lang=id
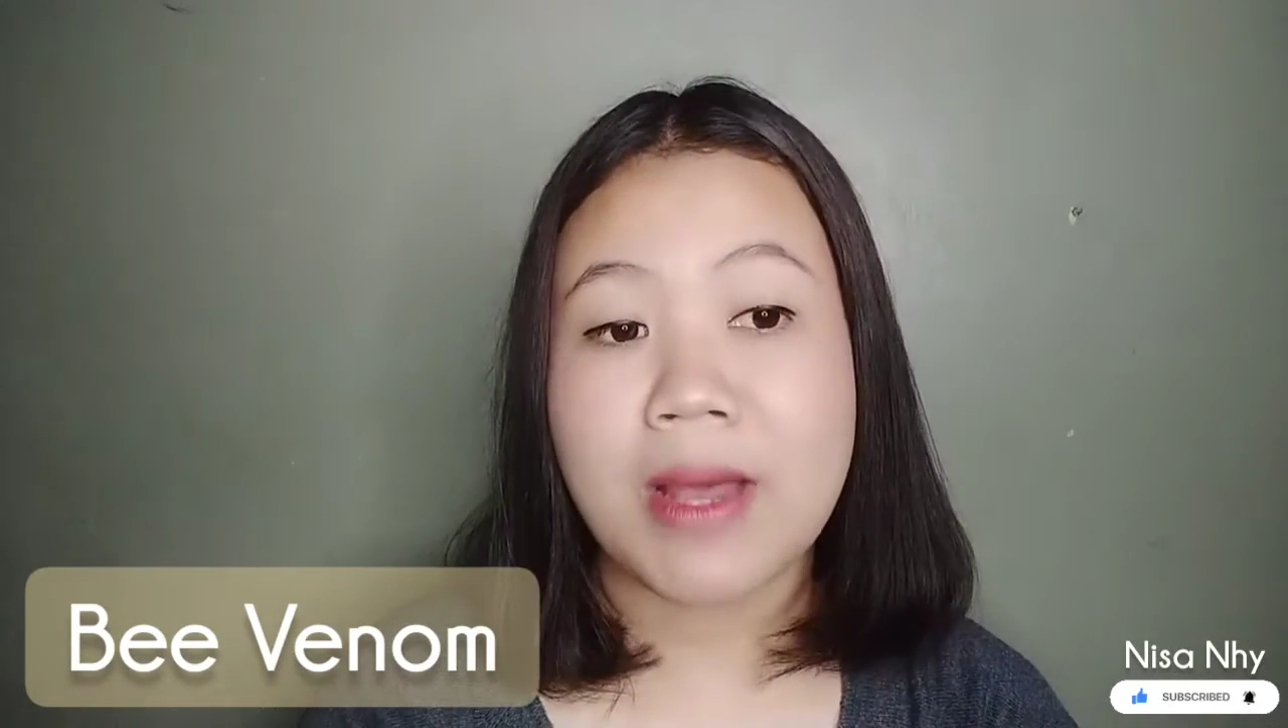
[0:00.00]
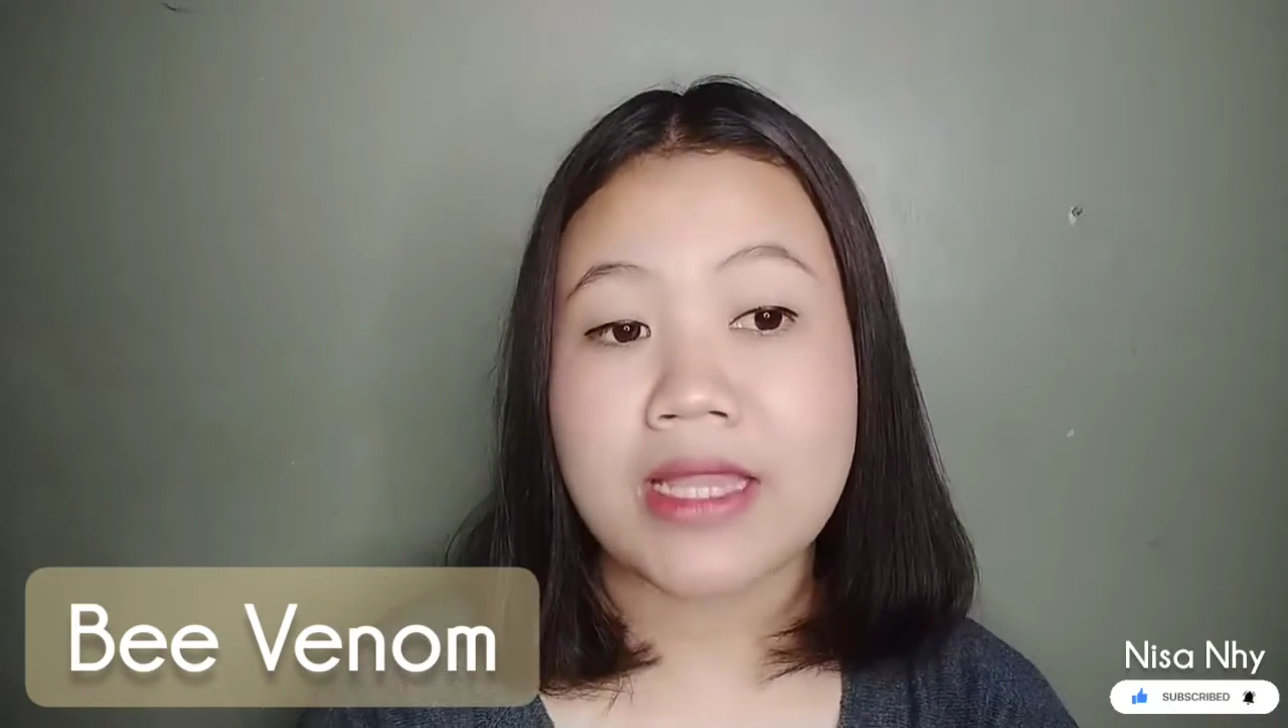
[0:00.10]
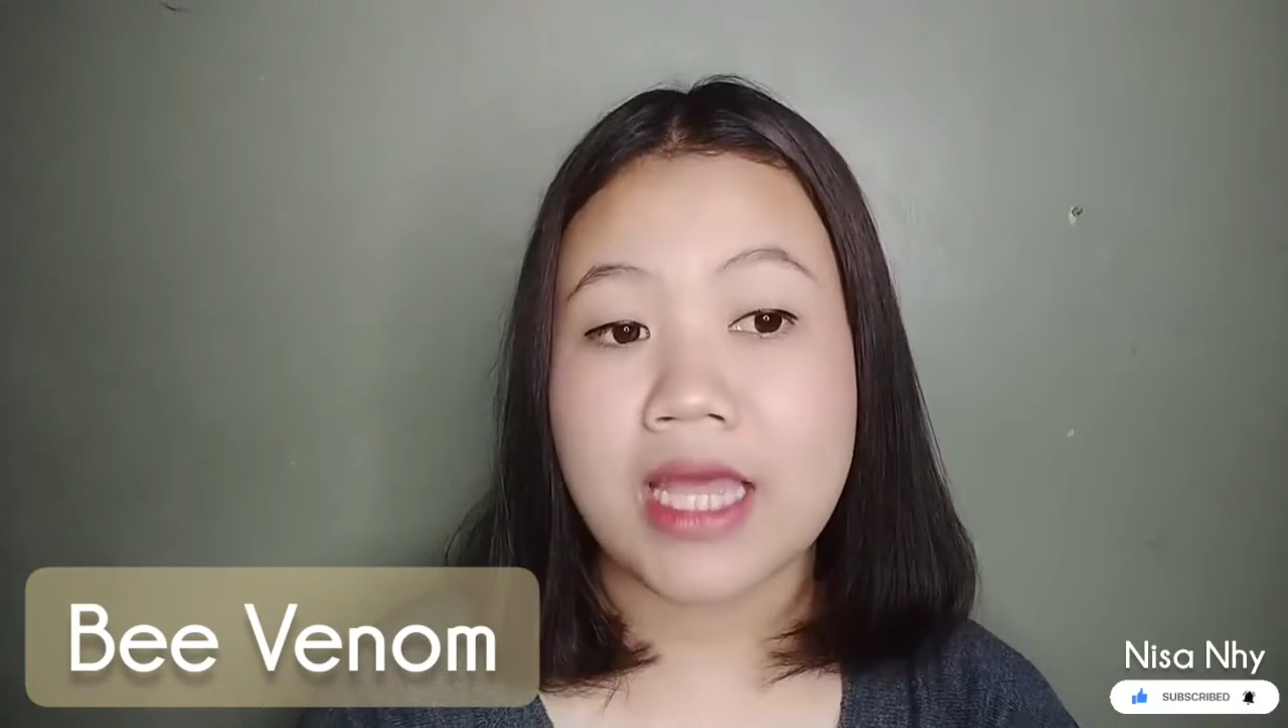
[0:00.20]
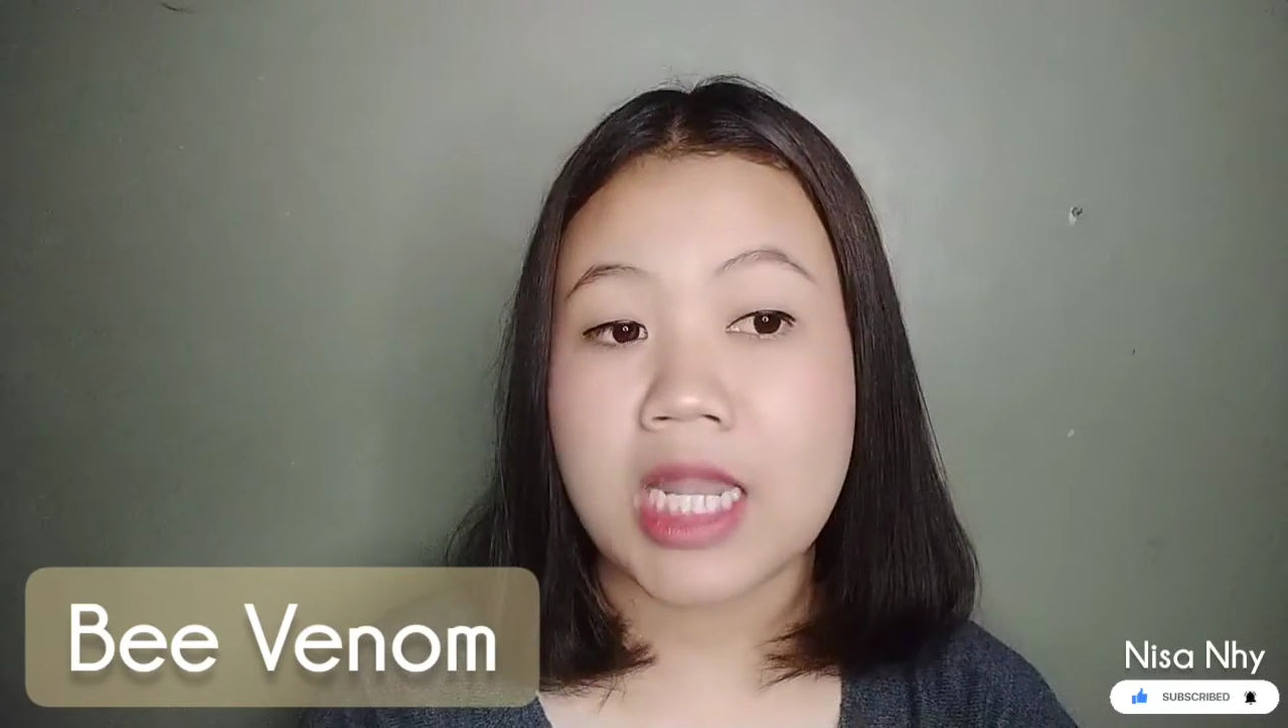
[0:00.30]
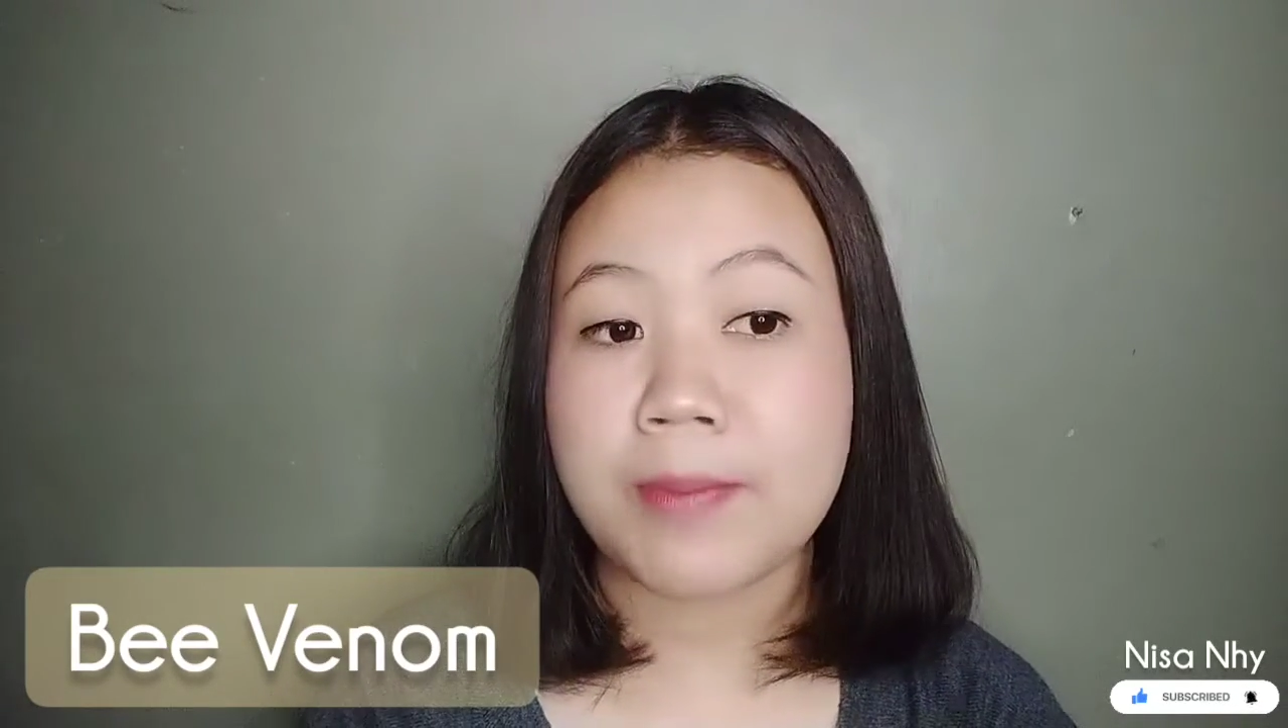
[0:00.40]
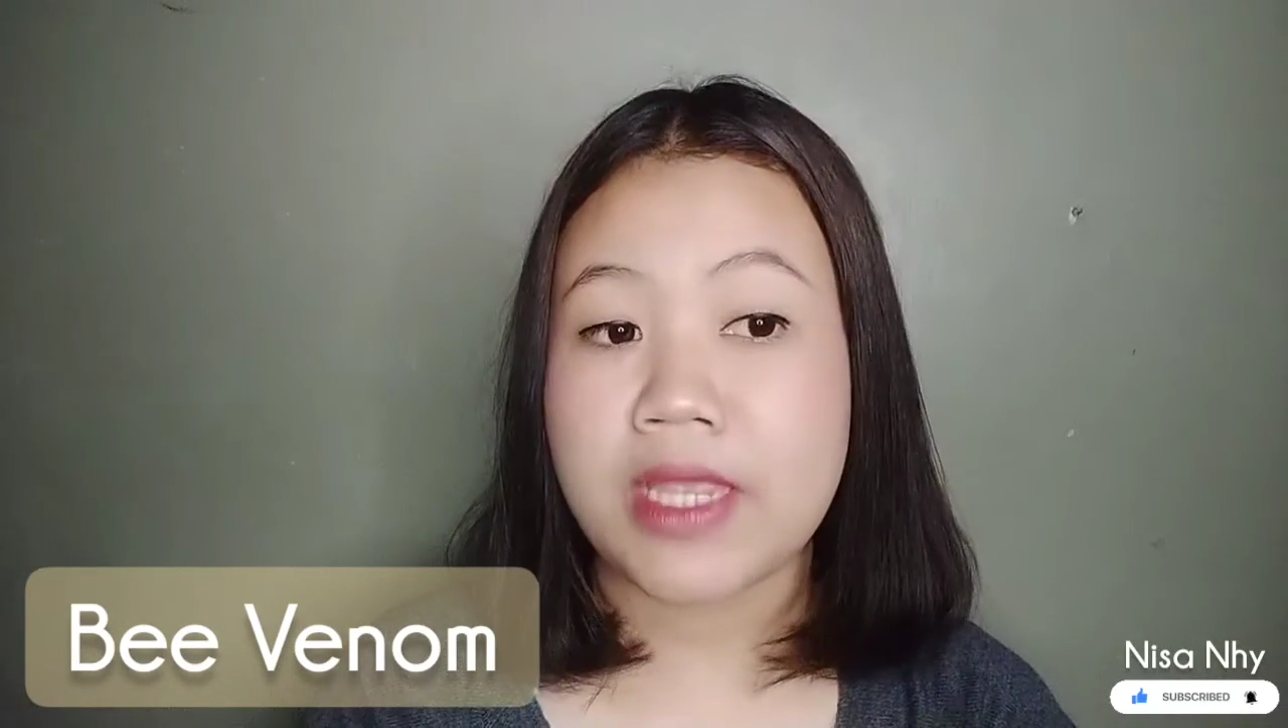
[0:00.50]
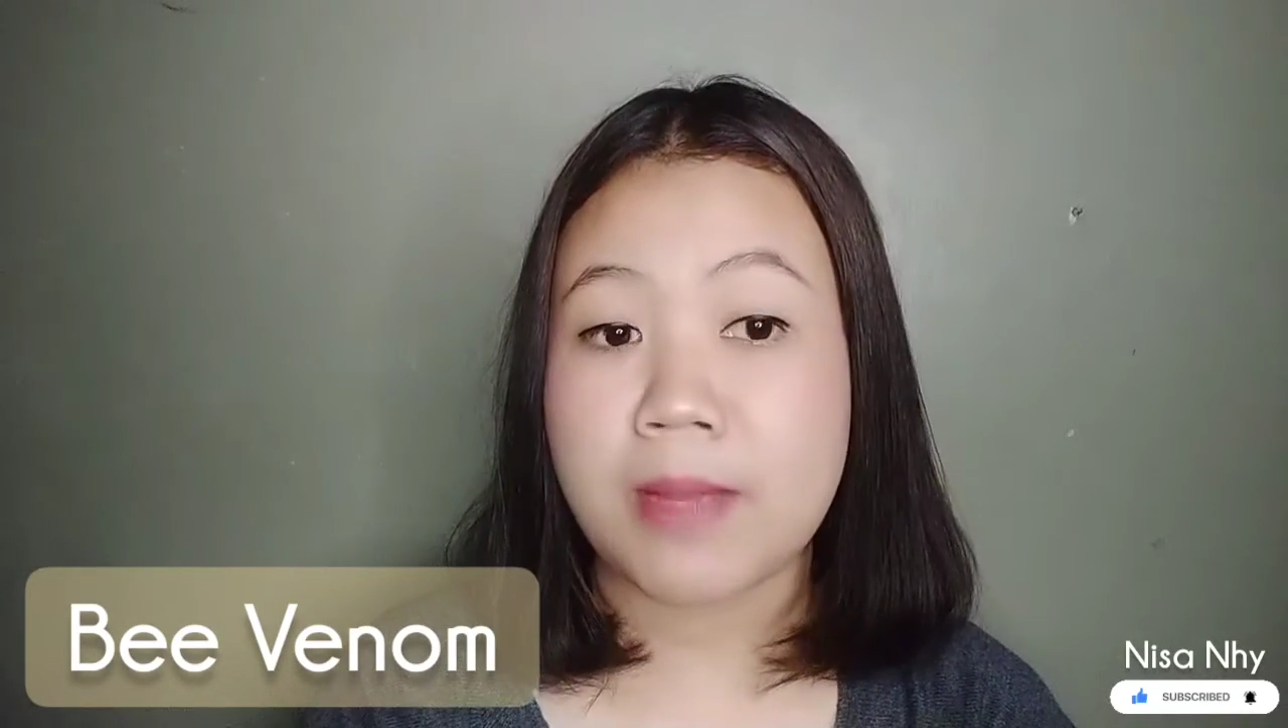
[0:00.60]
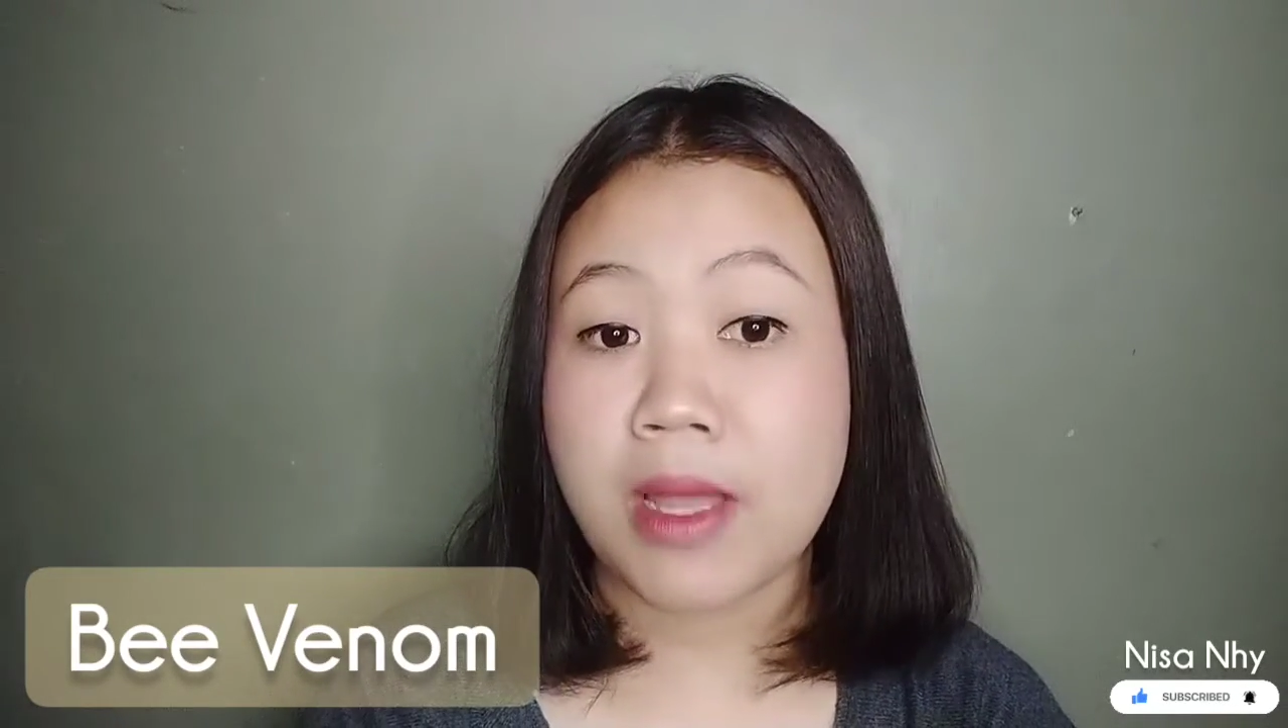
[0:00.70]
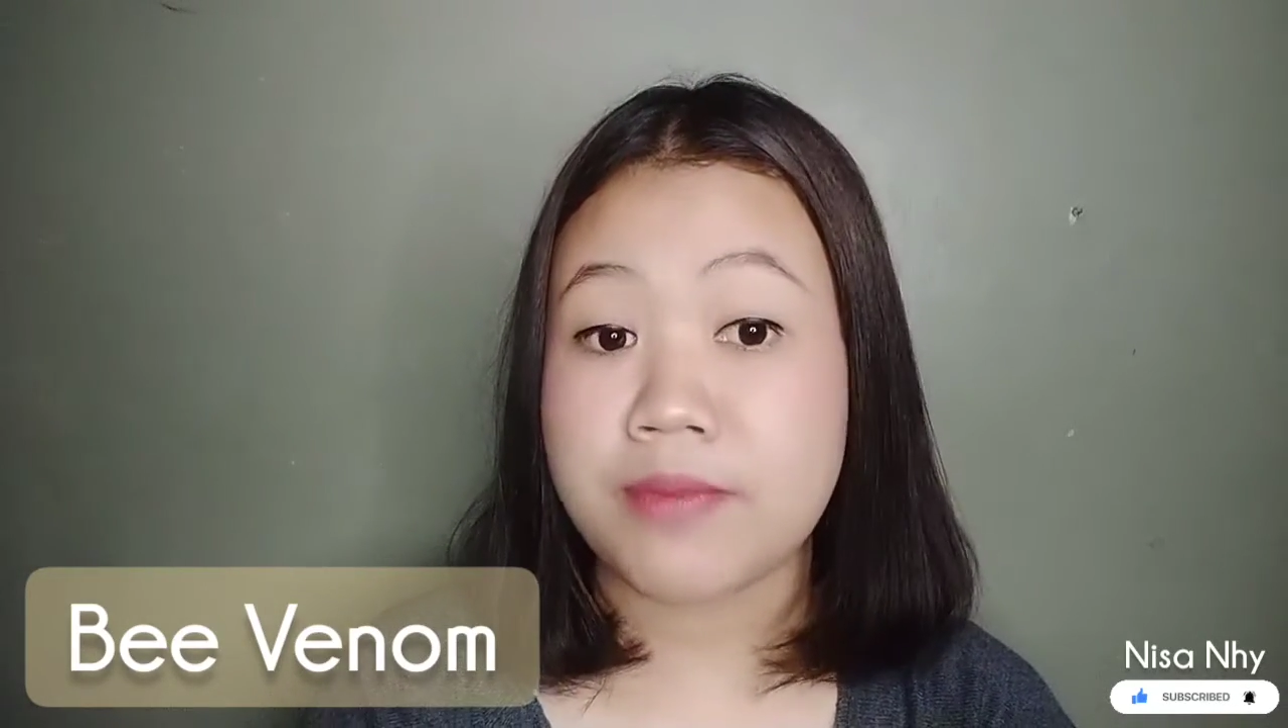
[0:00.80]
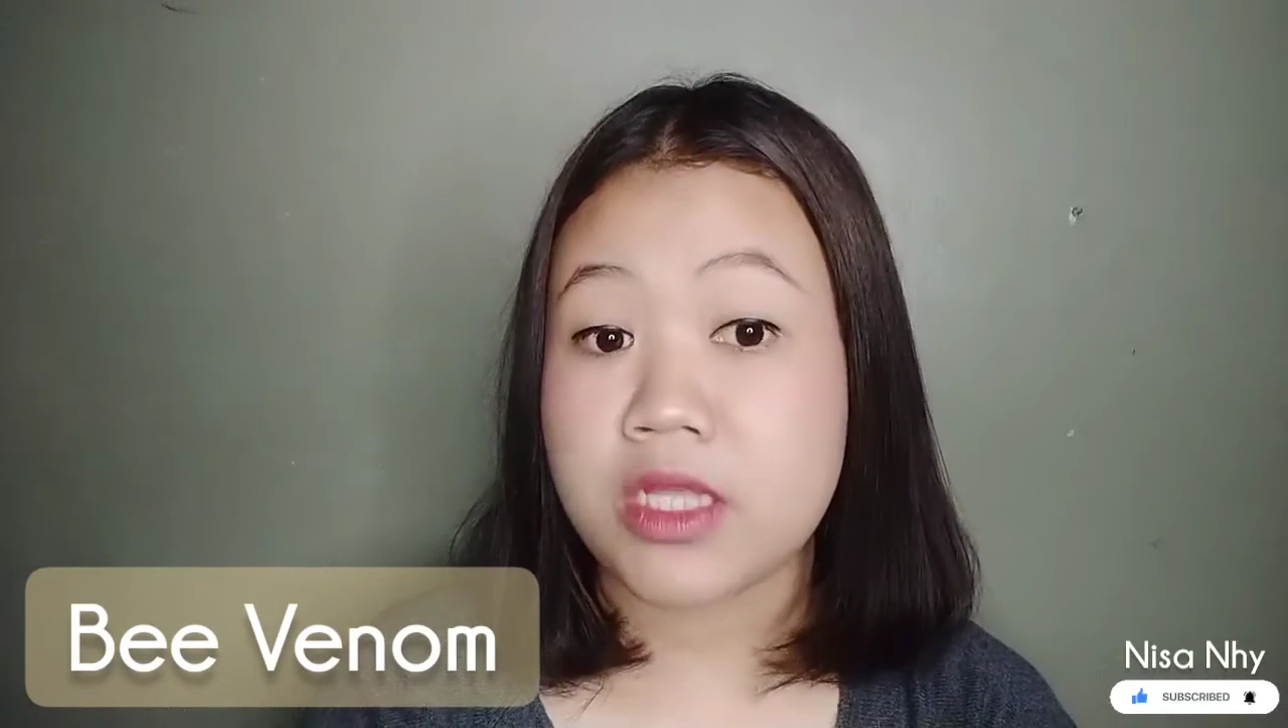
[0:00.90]
bakteri
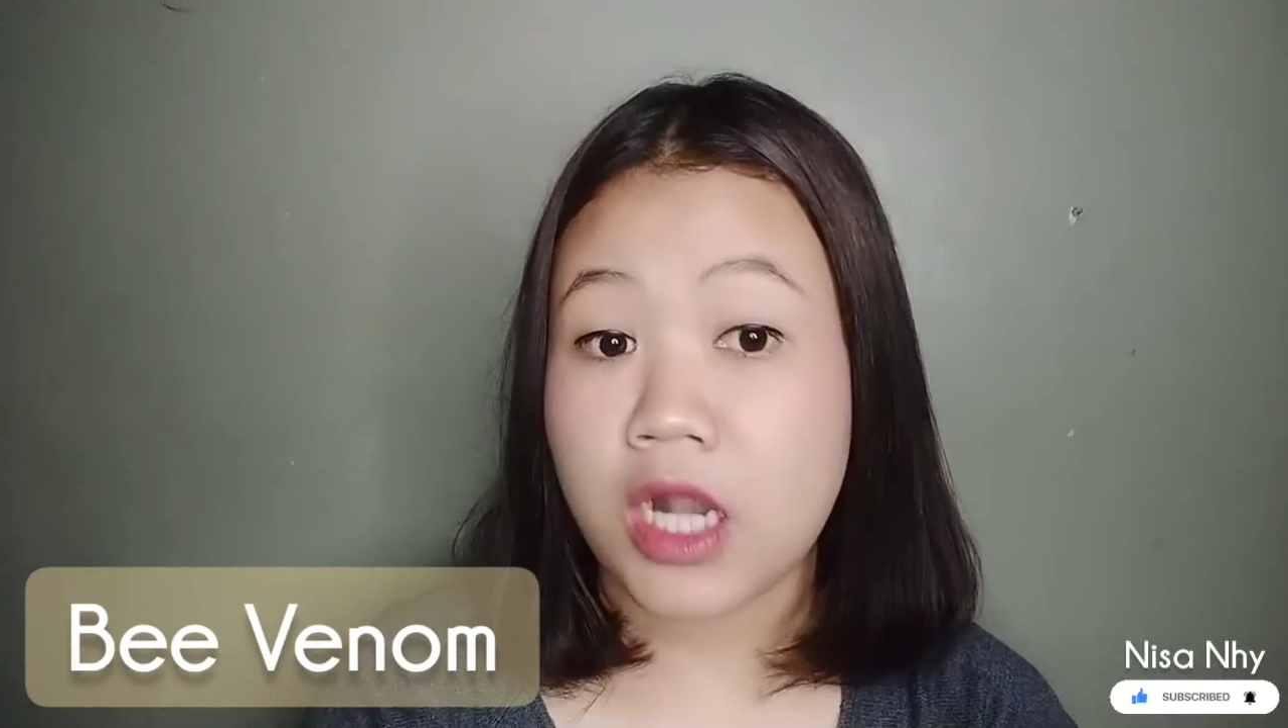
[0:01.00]
penyebab